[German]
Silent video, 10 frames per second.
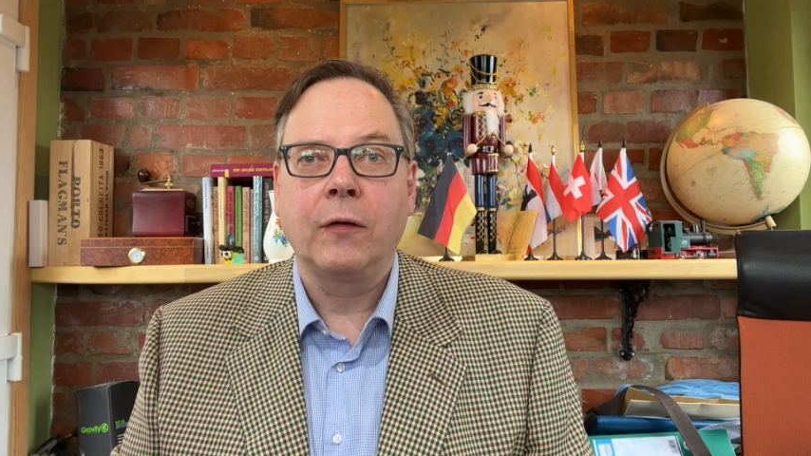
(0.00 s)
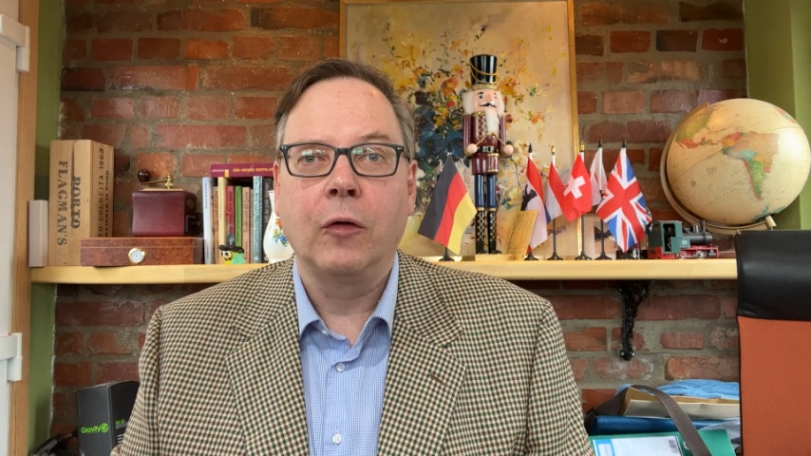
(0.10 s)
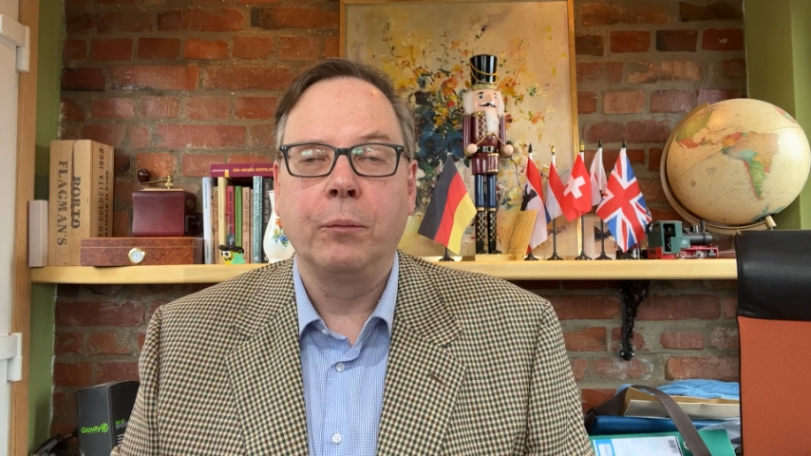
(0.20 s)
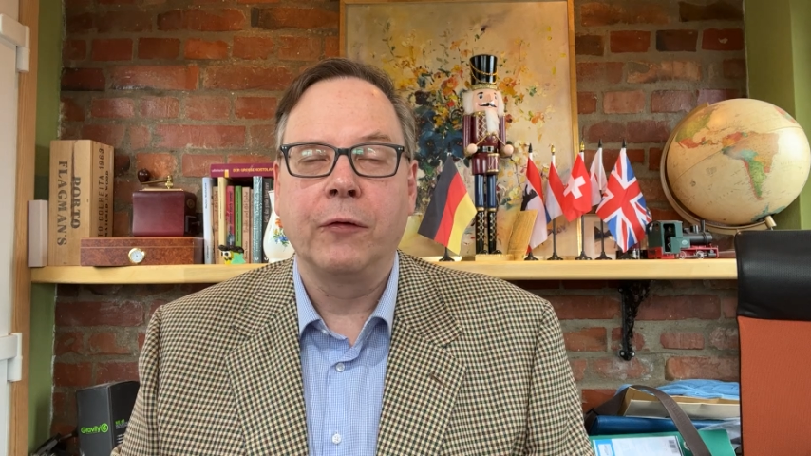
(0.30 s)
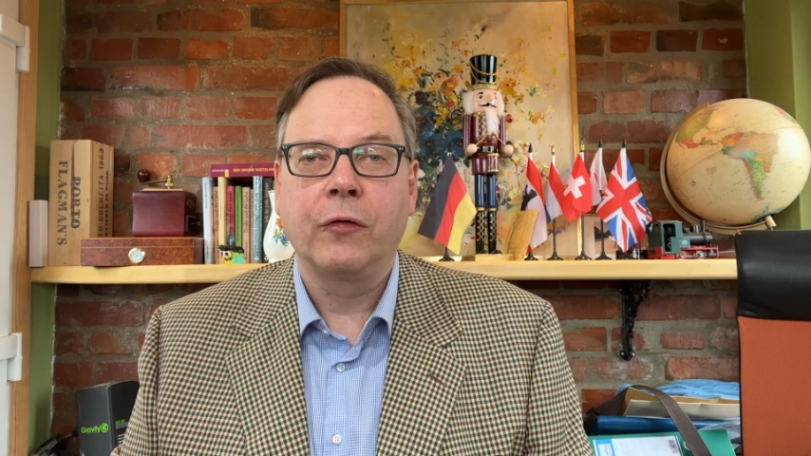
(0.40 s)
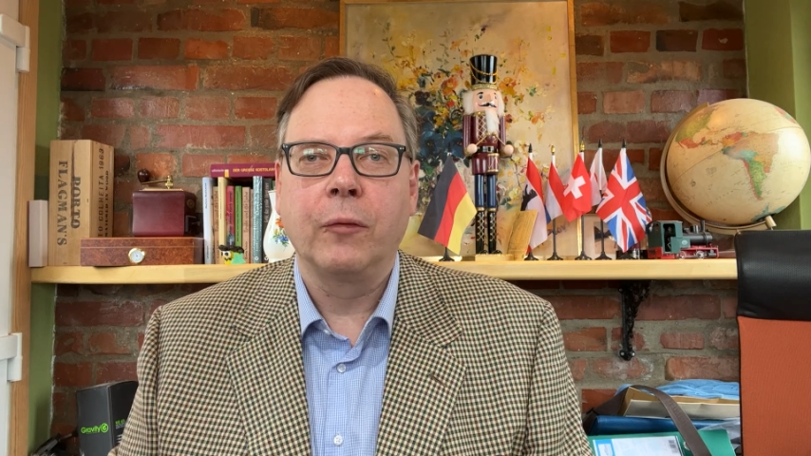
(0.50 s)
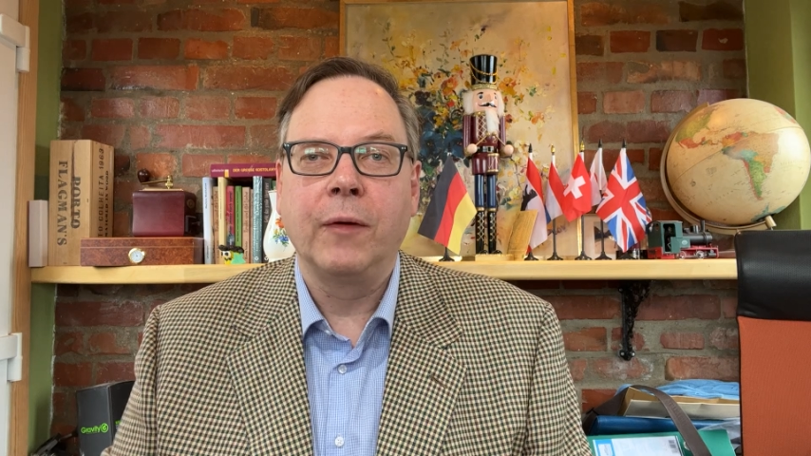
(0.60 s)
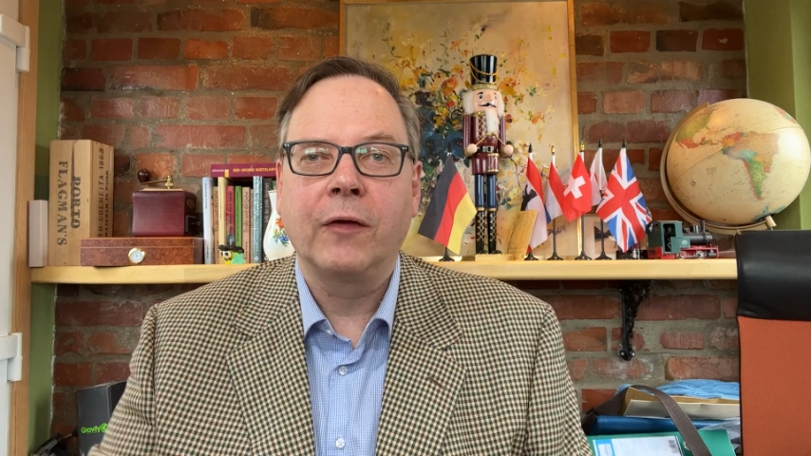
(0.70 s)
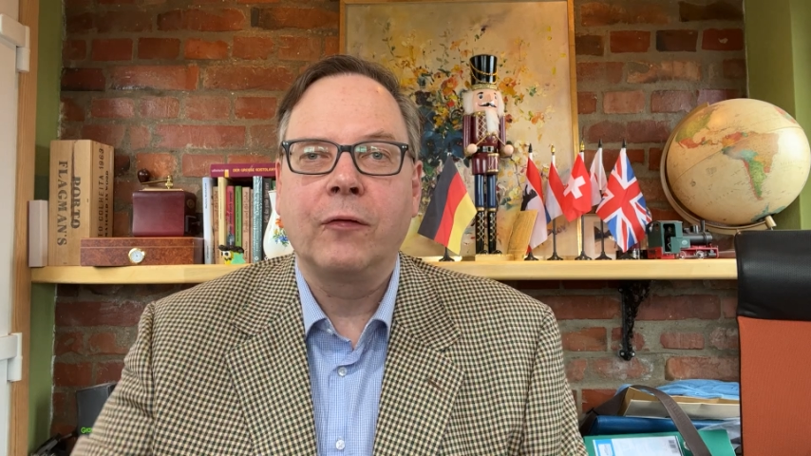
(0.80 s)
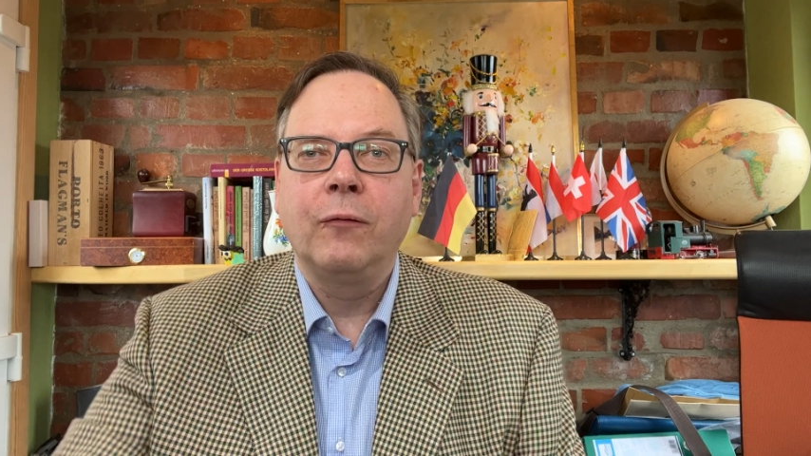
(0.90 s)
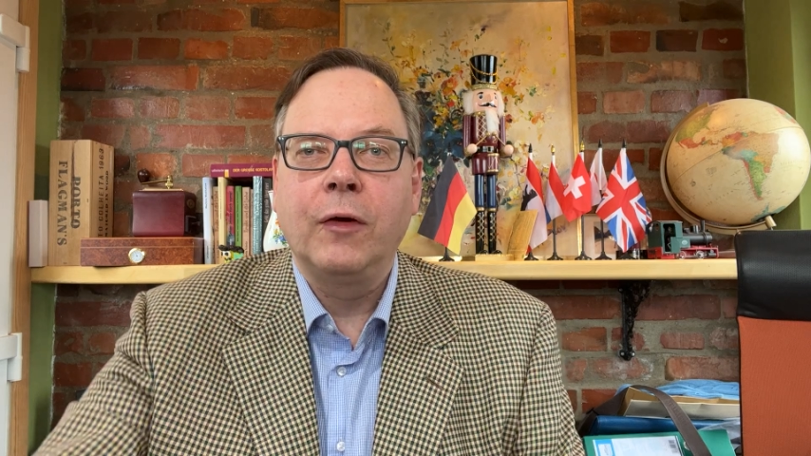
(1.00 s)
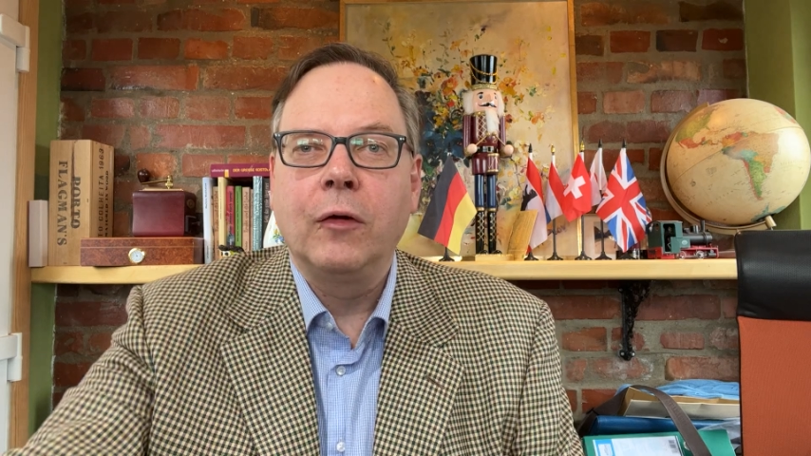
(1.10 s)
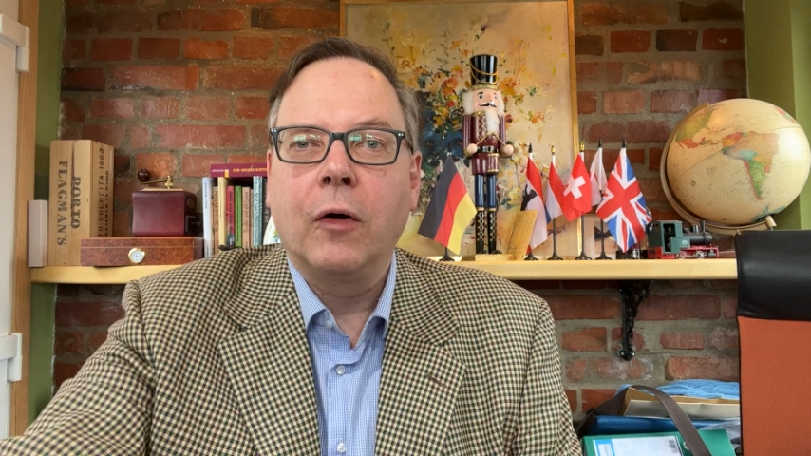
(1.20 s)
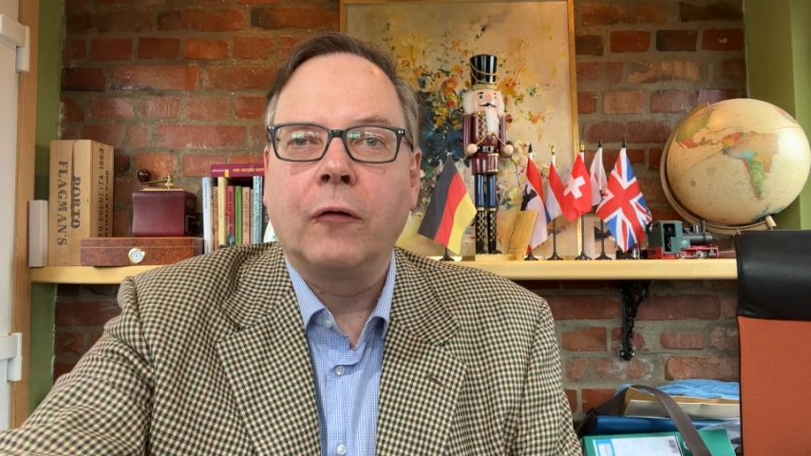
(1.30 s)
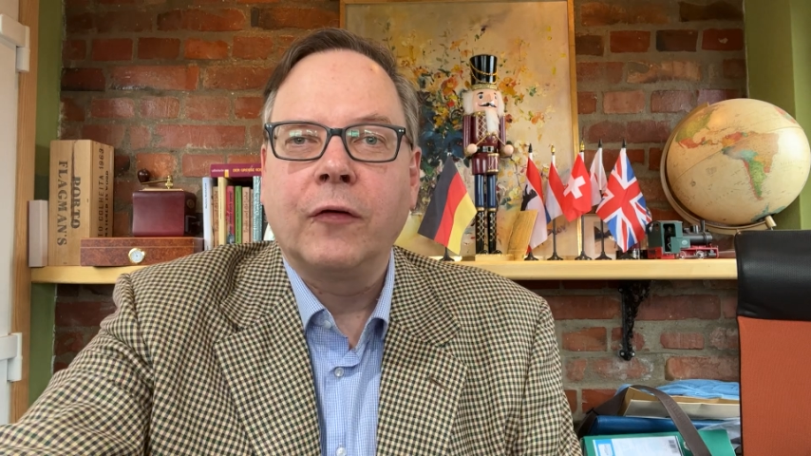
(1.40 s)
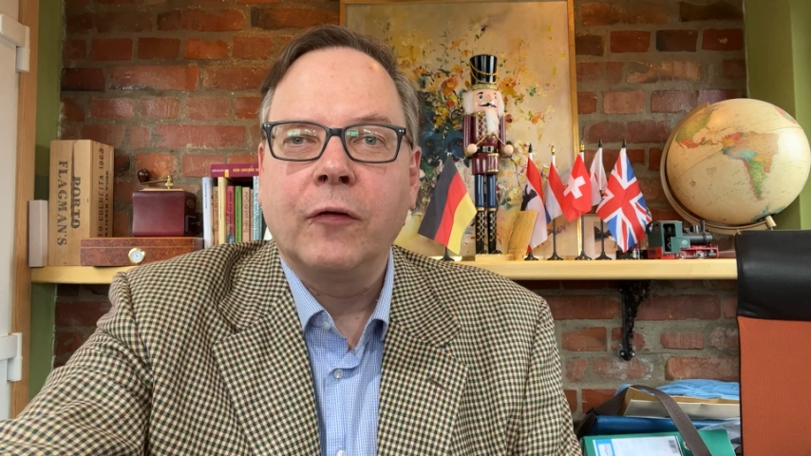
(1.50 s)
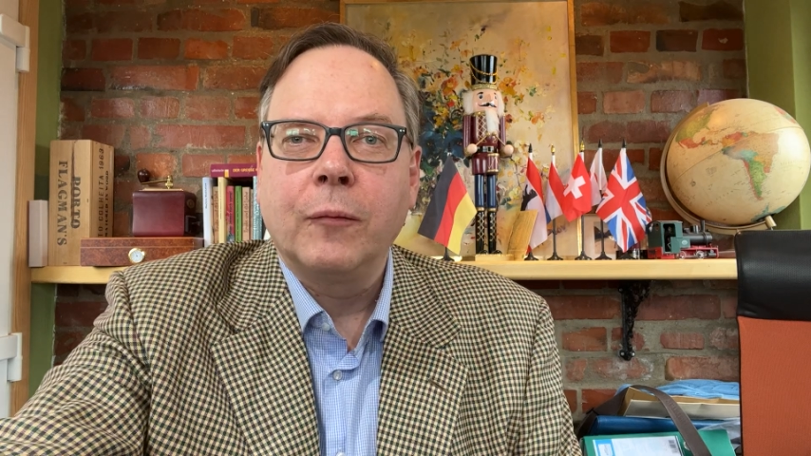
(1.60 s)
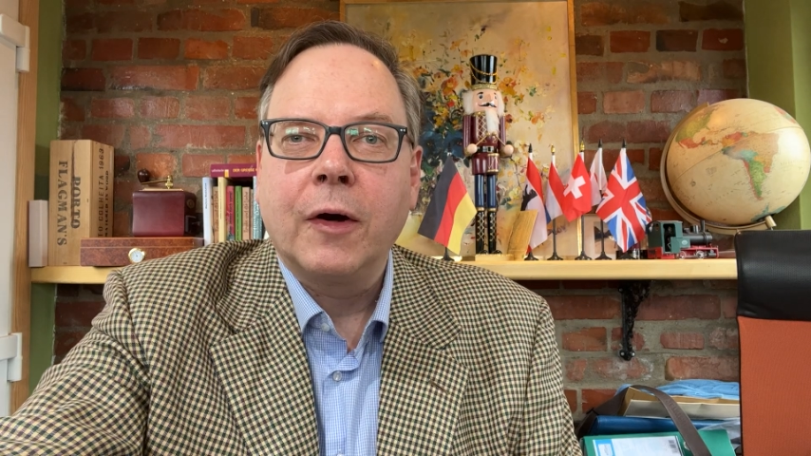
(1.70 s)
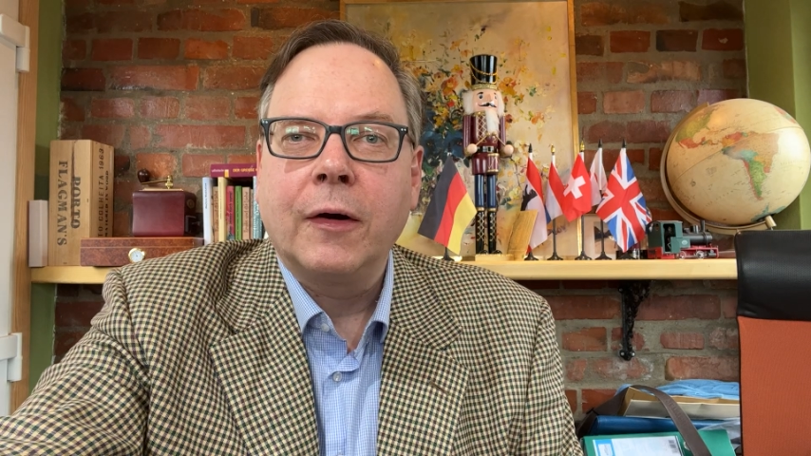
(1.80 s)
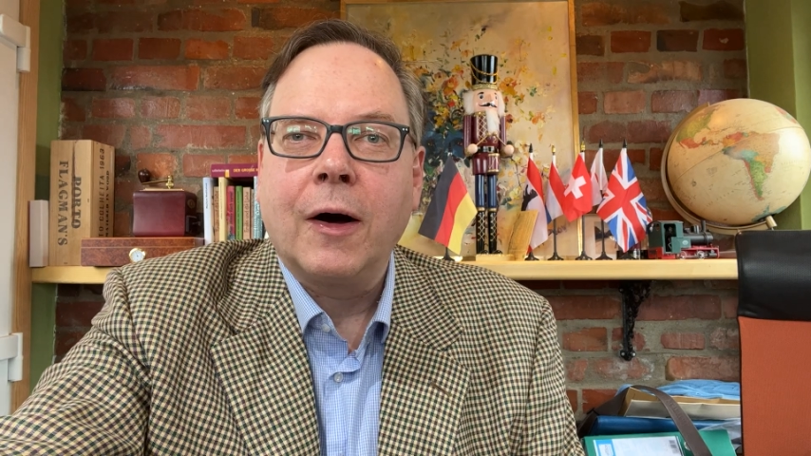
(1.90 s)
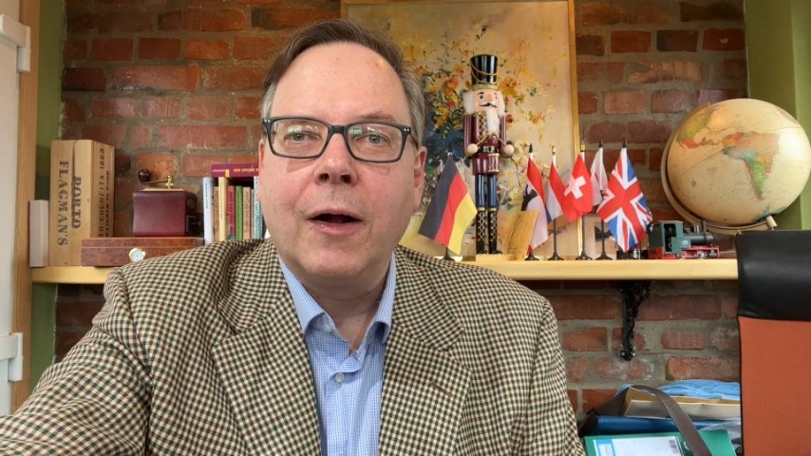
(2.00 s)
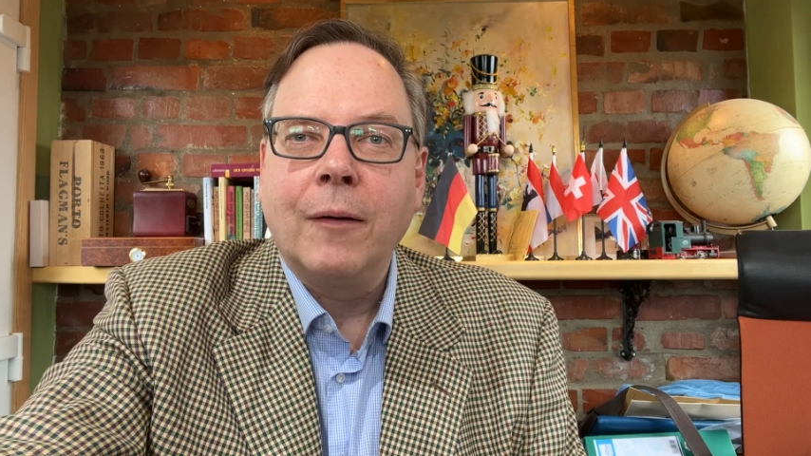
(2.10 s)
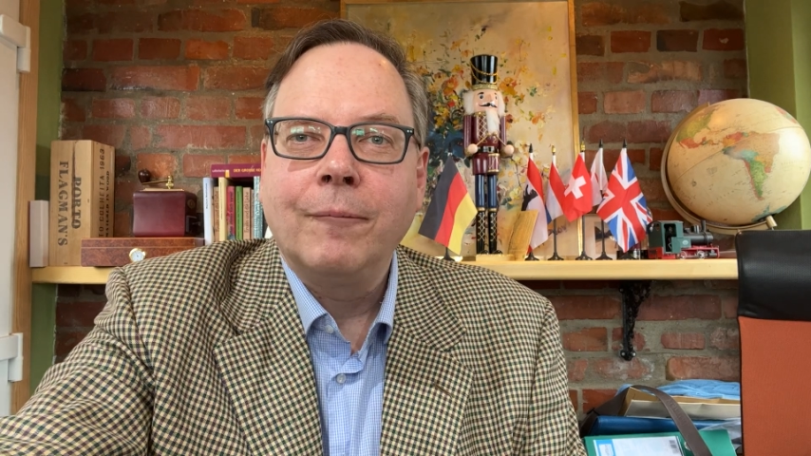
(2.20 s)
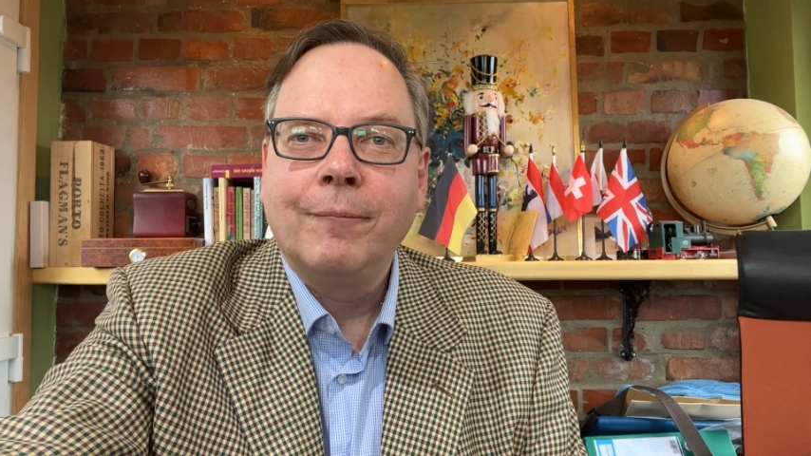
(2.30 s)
und bis zum nächsten Video auf diesem Kanal.